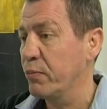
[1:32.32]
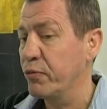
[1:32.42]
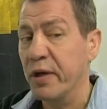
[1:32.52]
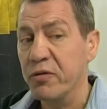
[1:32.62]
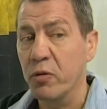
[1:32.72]
plus
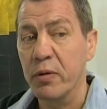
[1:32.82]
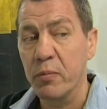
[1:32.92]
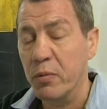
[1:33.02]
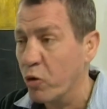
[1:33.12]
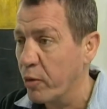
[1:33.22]
tard,
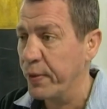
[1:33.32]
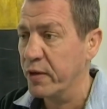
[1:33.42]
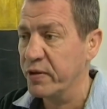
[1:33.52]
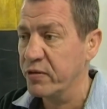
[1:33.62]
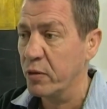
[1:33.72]
mon grand-père a
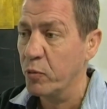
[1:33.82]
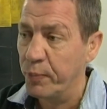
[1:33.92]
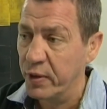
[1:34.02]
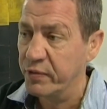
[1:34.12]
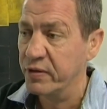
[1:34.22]
fait ça, mon
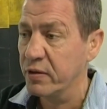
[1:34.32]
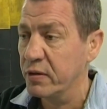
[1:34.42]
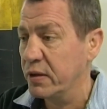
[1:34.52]
père a fait ça,